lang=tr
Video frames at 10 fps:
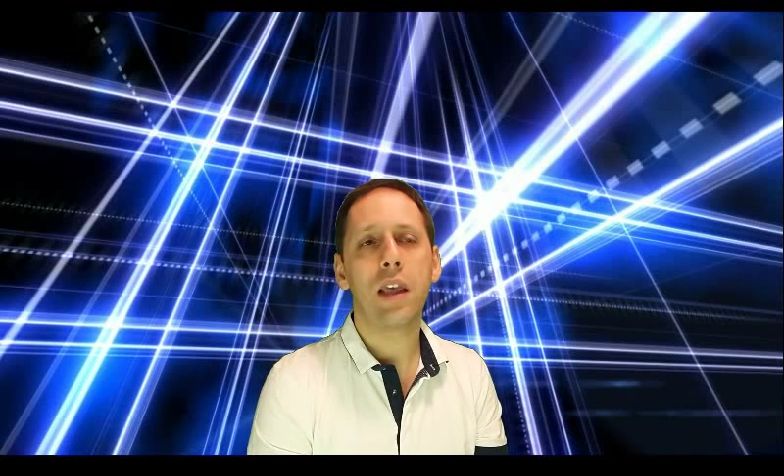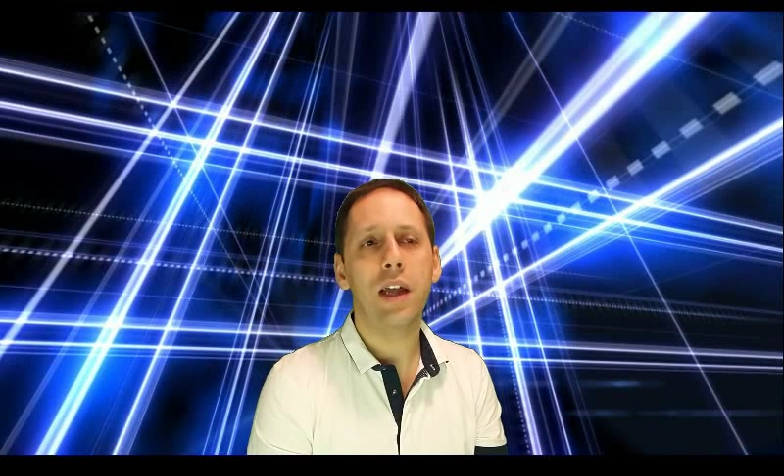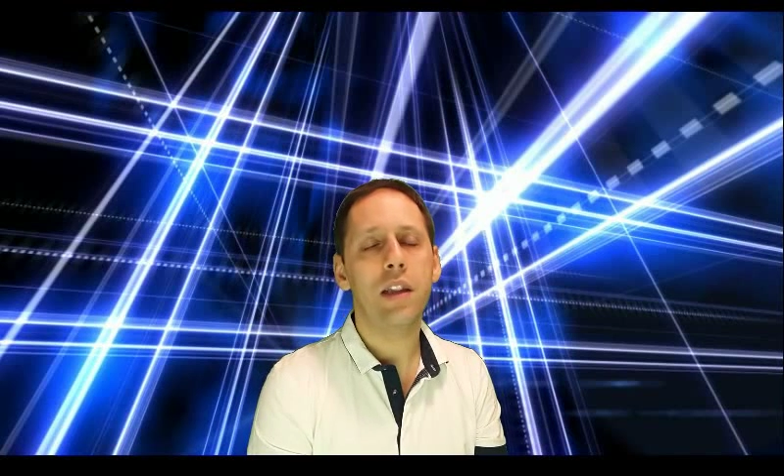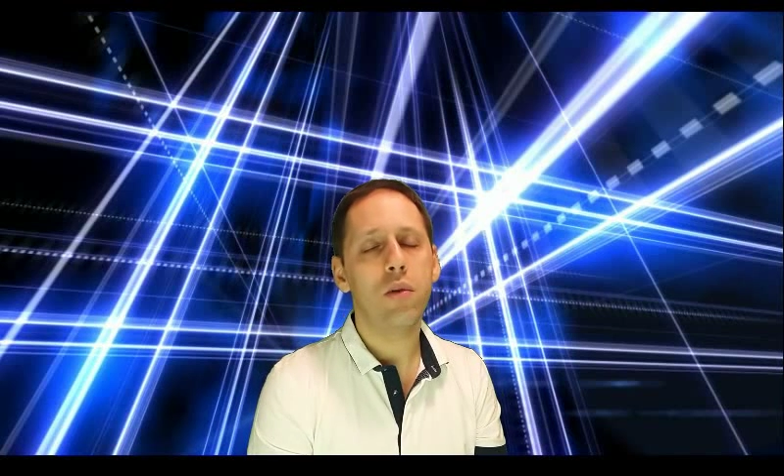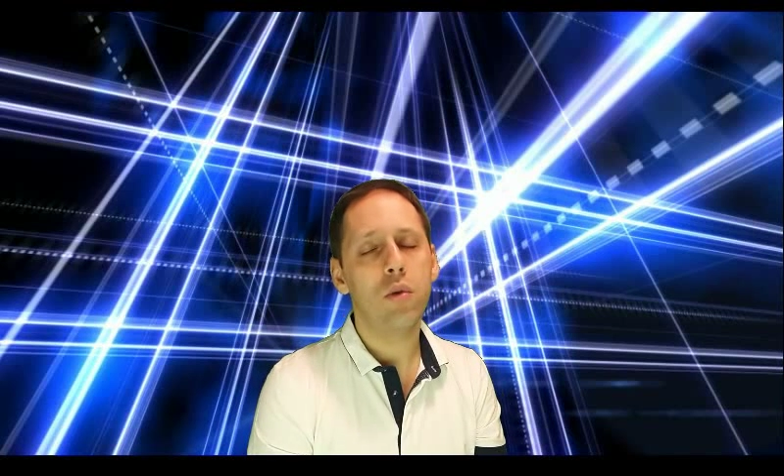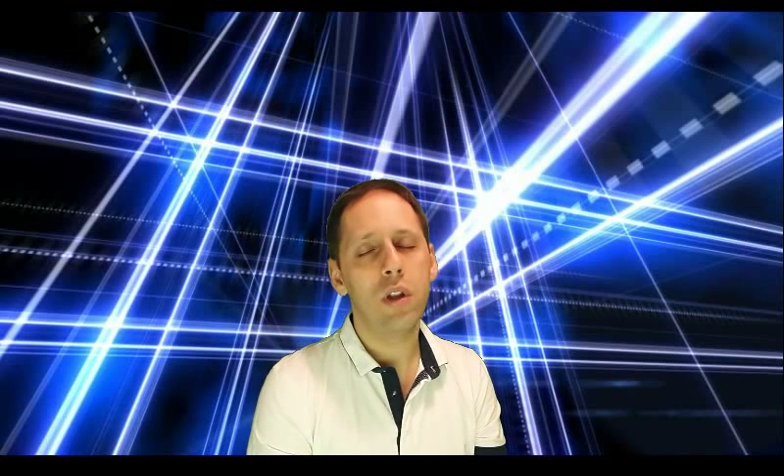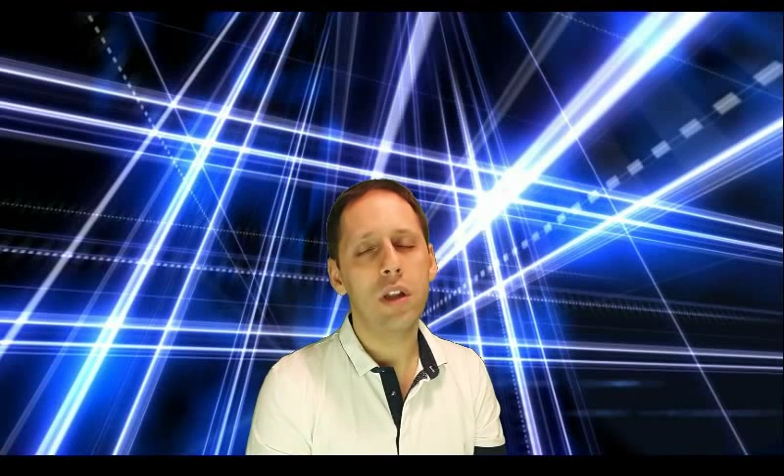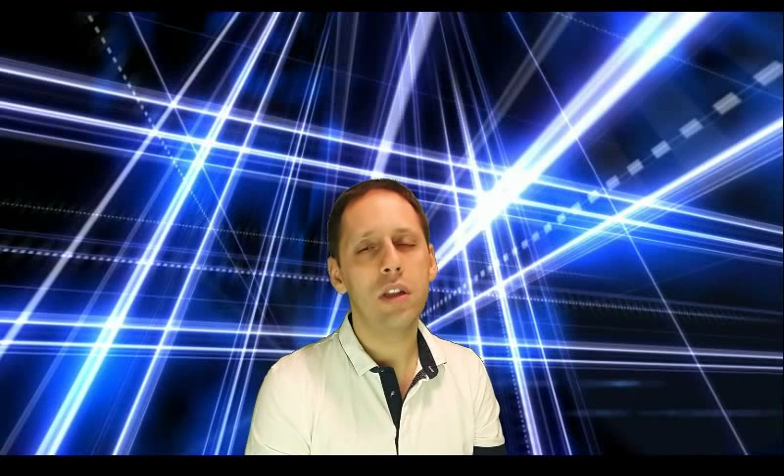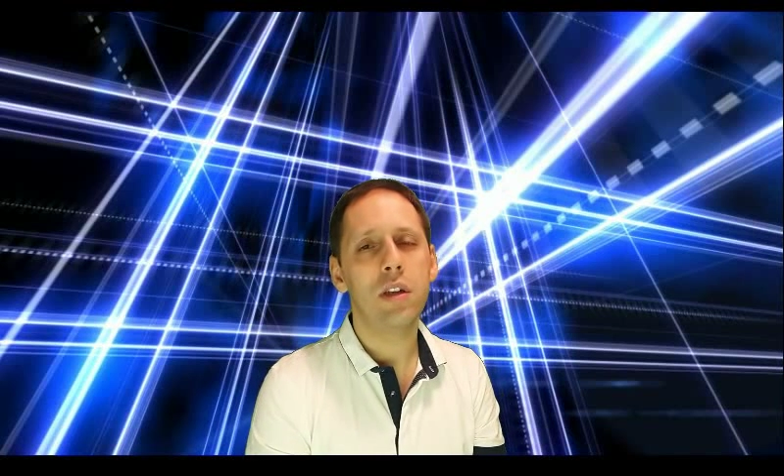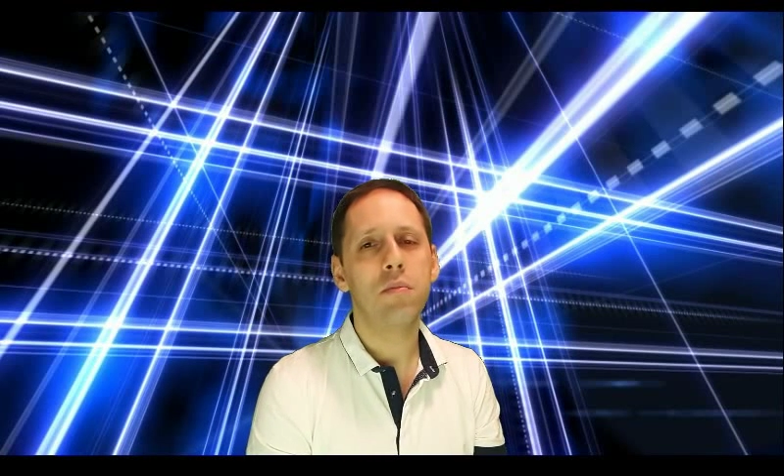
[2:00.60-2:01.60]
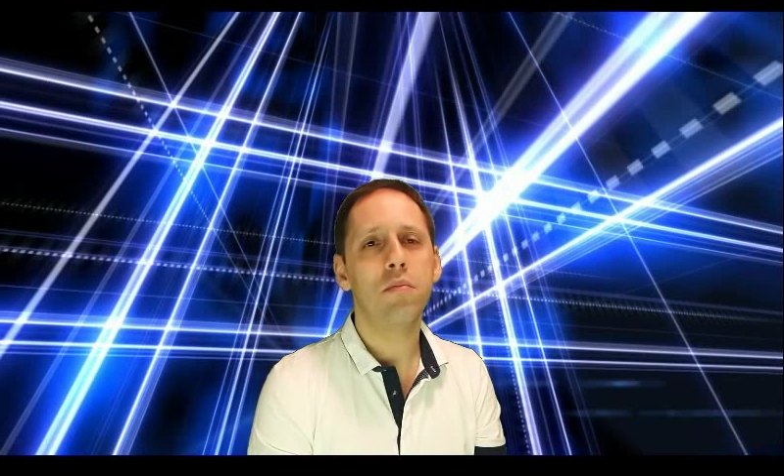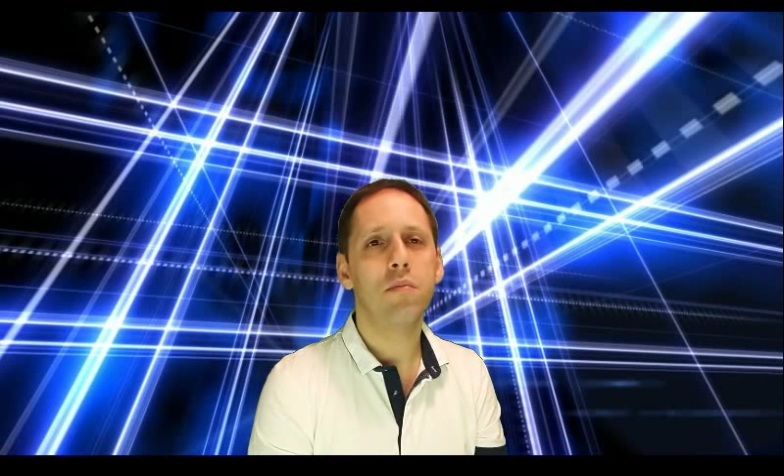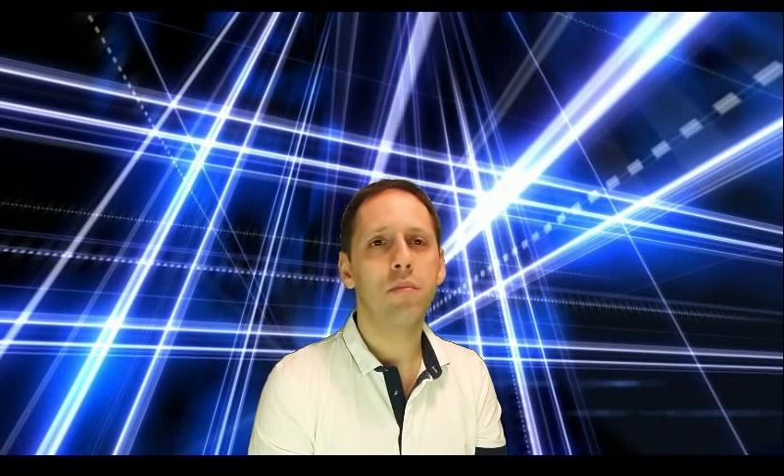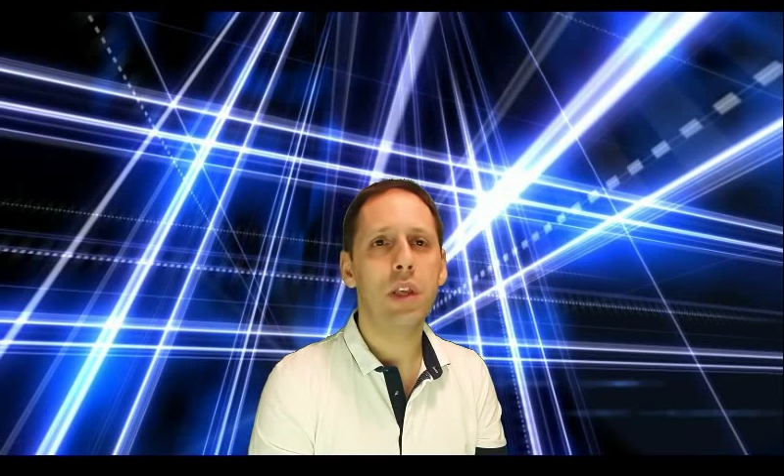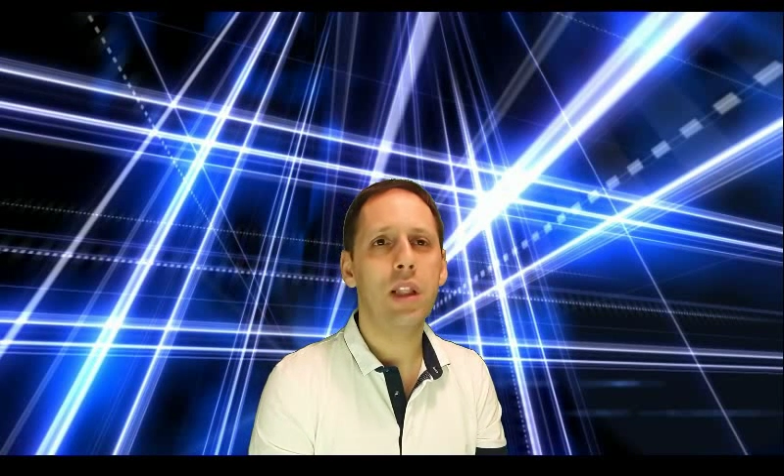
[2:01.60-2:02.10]
kendi kullandığım,
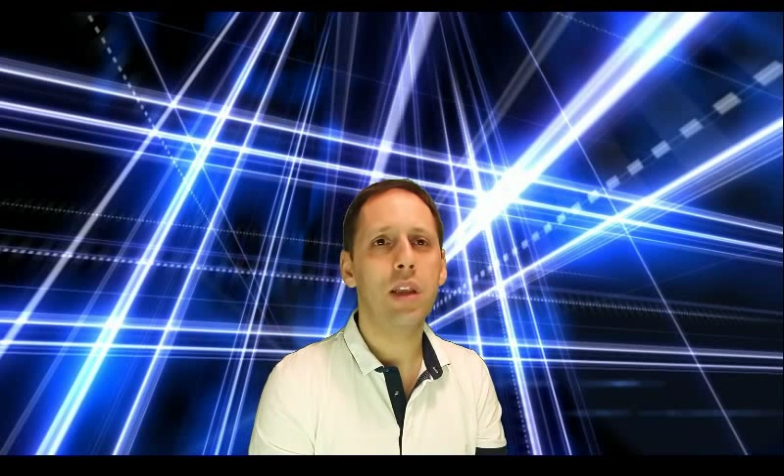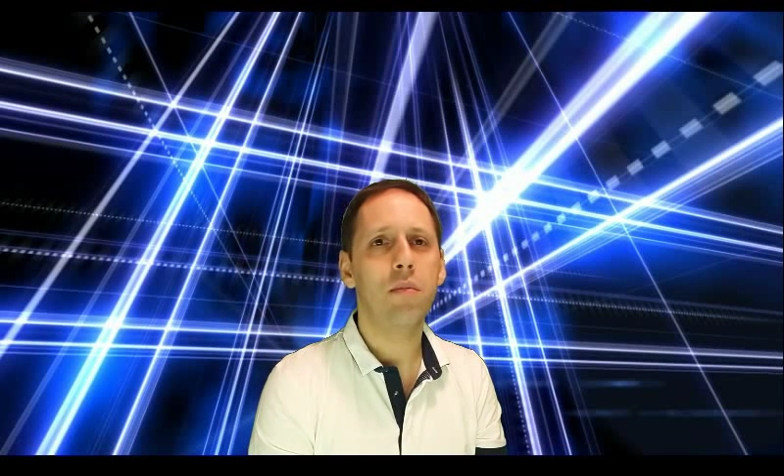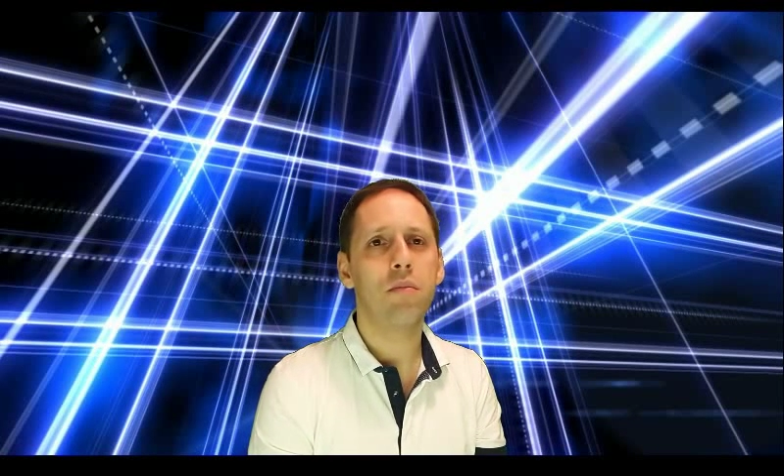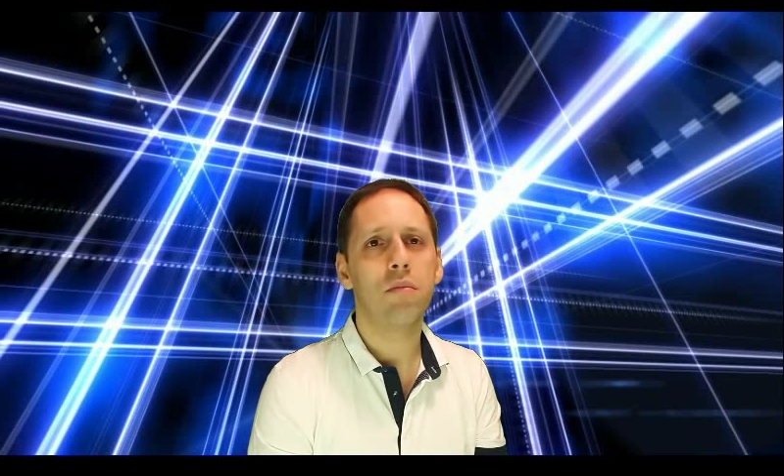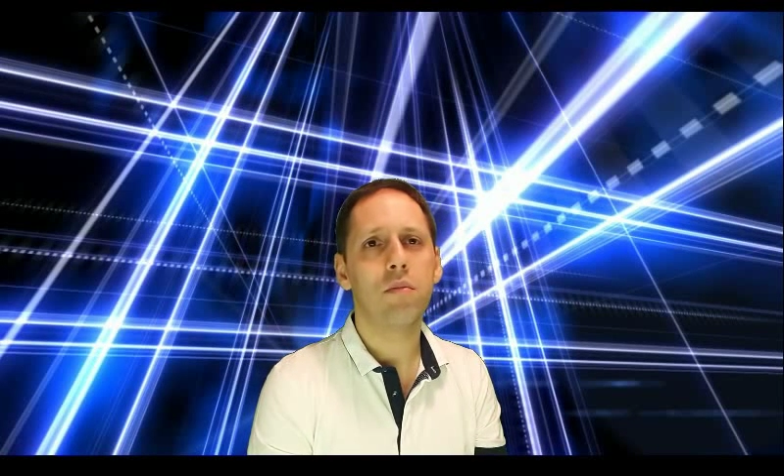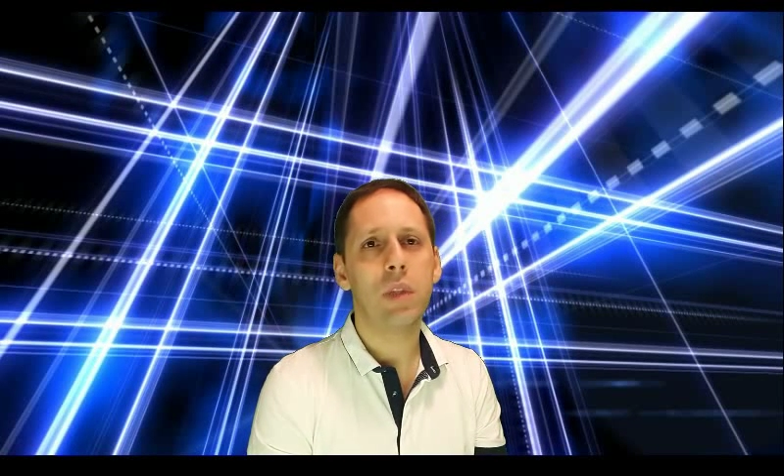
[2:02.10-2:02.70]
bildiğim,